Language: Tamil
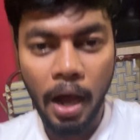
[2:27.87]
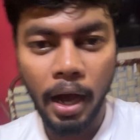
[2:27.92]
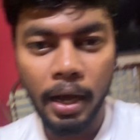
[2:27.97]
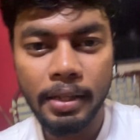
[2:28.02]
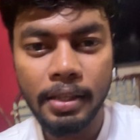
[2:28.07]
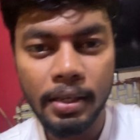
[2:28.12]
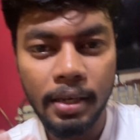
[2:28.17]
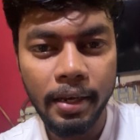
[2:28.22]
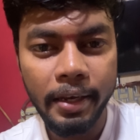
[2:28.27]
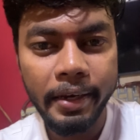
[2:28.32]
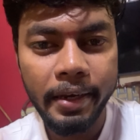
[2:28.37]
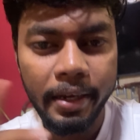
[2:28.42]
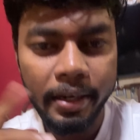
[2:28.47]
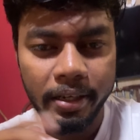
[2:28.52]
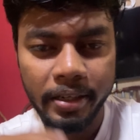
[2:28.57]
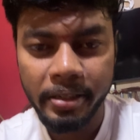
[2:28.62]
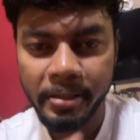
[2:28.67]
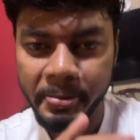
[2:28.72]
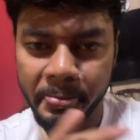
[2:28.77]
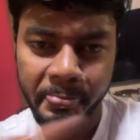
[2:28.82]
அது இல்லைன்னா
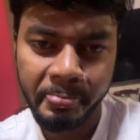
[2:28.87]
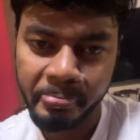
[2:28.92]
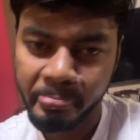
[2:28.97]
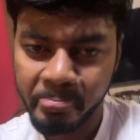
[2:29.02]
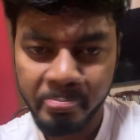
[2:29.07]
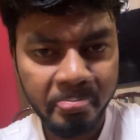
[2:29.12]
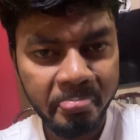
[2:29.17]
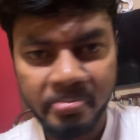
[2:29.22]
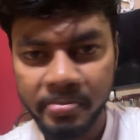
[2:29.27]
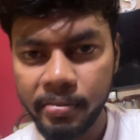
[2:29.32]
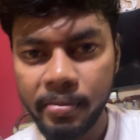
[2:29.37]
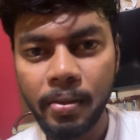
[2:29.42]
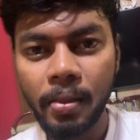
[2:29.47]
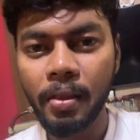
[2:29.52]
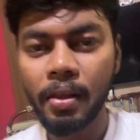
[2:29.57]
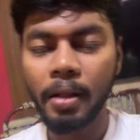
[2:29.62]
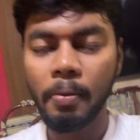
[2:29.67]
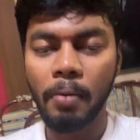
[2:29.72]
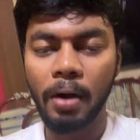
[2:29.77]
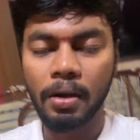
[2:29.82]

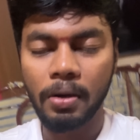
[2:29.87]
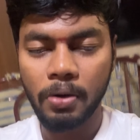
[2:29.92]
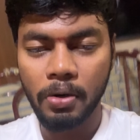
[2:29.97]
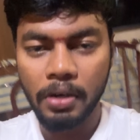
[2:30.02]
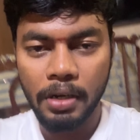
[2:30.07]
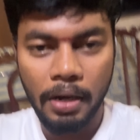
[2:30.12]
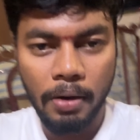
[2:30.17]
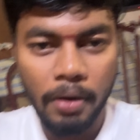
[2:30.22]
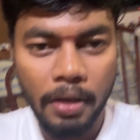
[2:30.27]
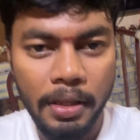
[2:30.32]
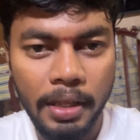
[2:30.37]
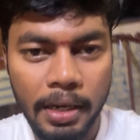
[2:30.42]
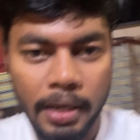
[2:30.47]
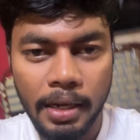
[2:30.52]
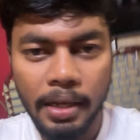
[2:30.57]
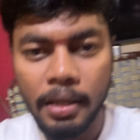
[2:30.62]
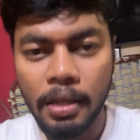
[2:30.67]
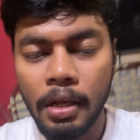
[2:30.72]
நம்ம அக்கௌண்ட் அவ்வளோதாங்க